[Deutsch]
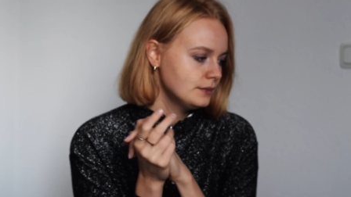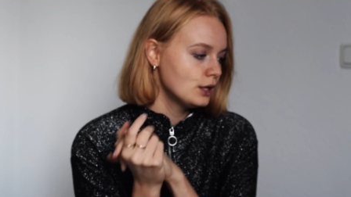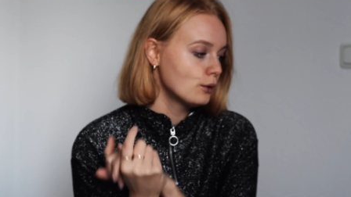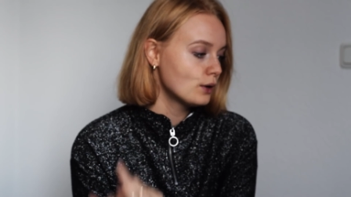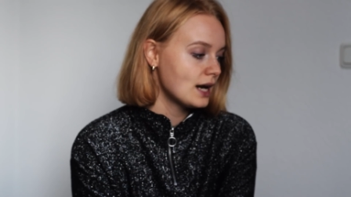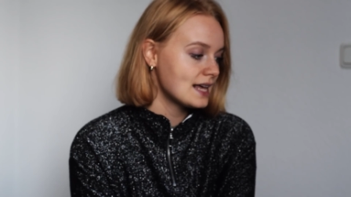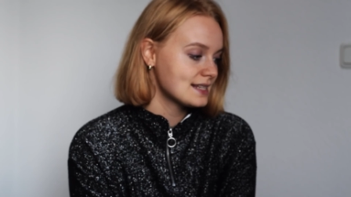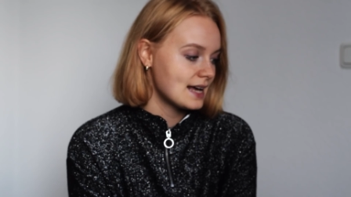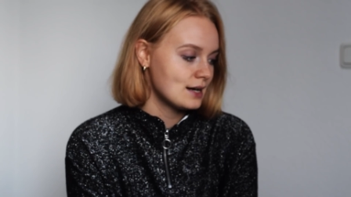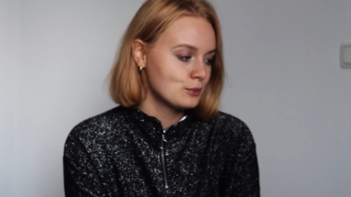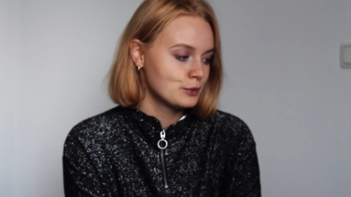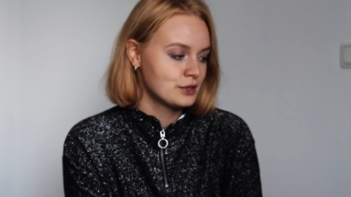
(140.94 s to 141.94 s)
Lola
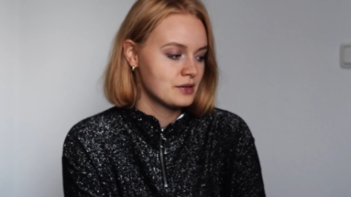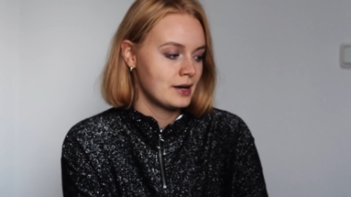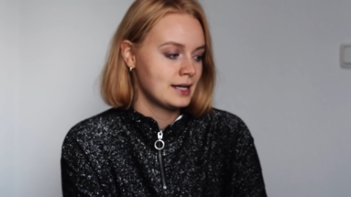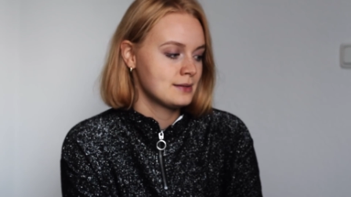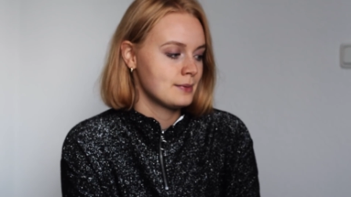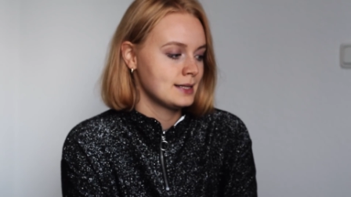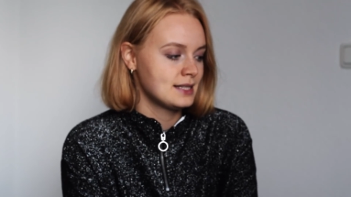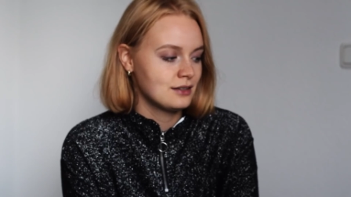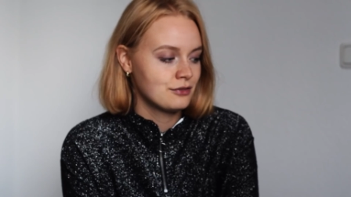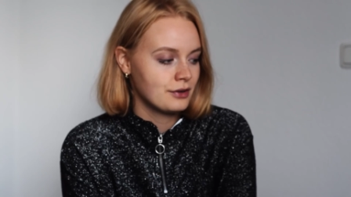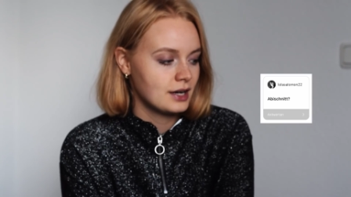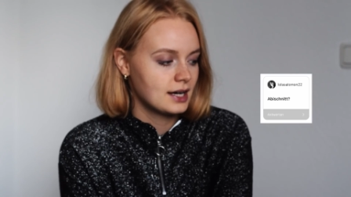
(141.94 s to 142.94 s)
Salomon
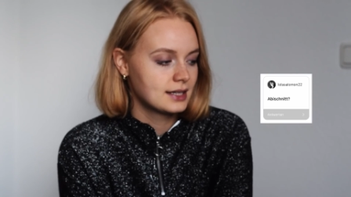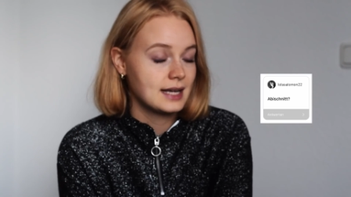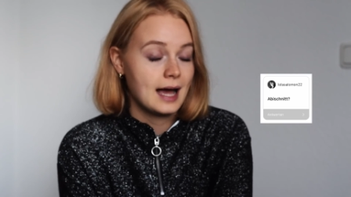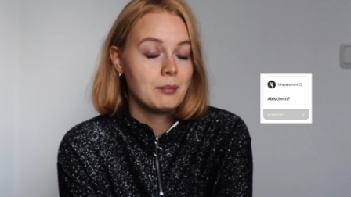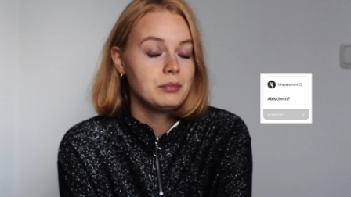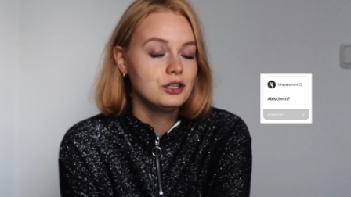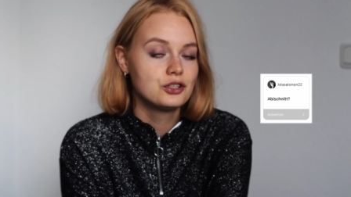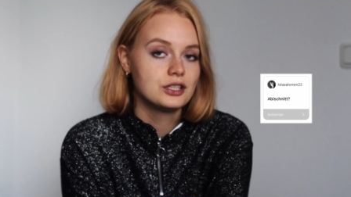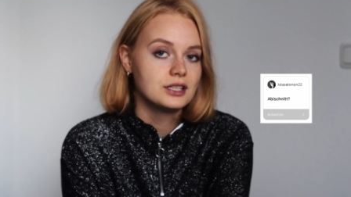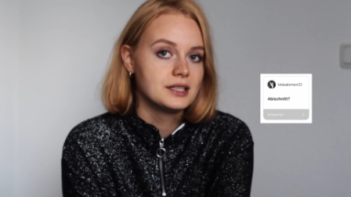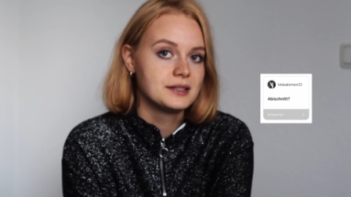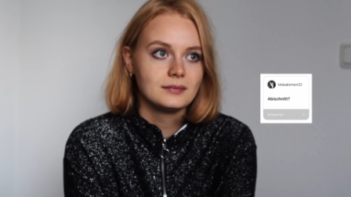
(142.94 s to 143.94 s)
22 fragt
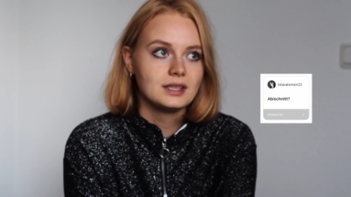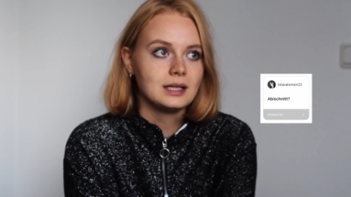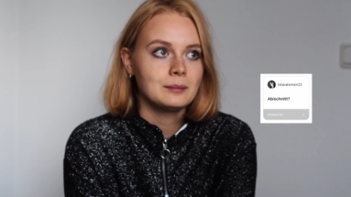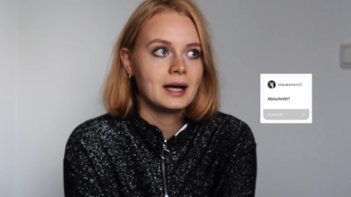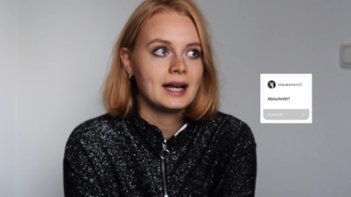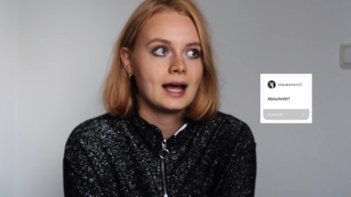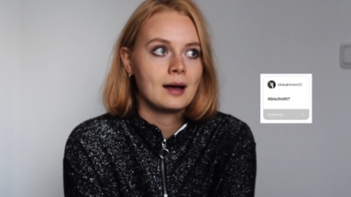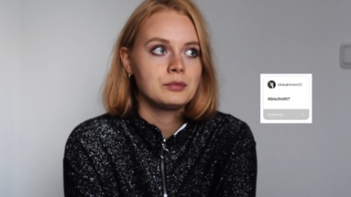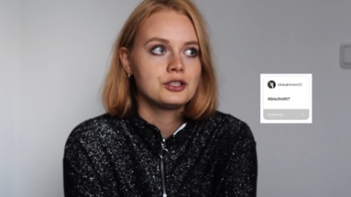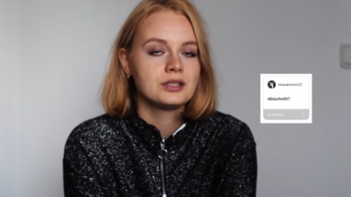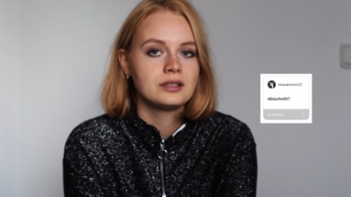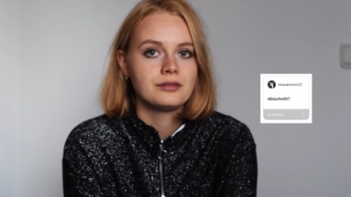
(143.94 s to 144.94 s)
Abischnitt. Mein
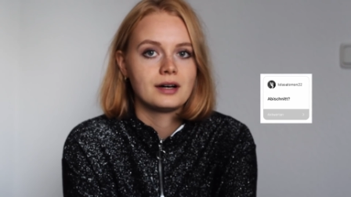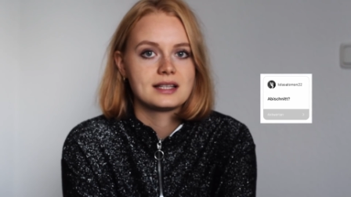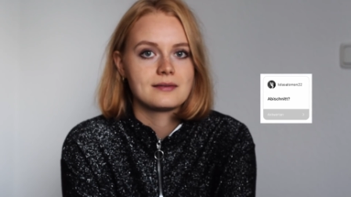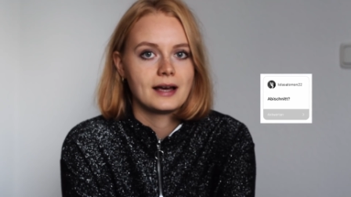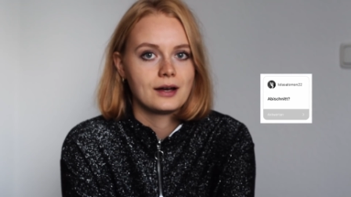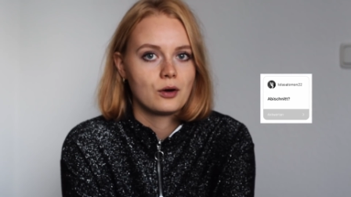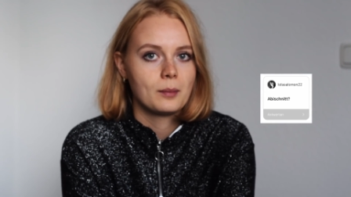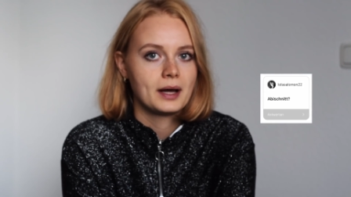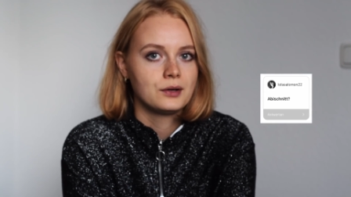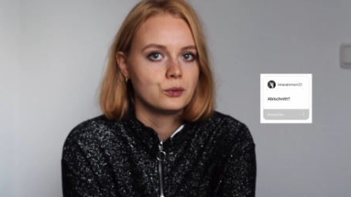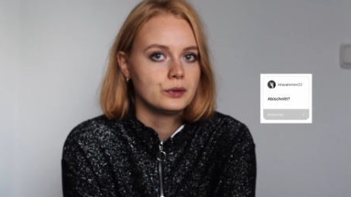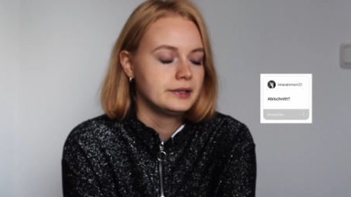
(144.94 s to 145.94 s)
Abischnitt war
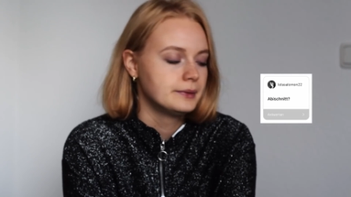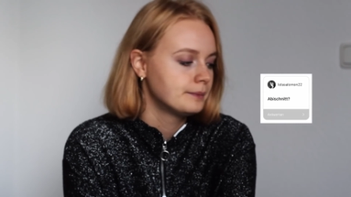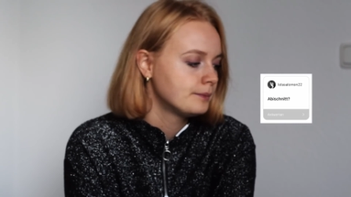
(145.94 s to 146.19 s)
2,0.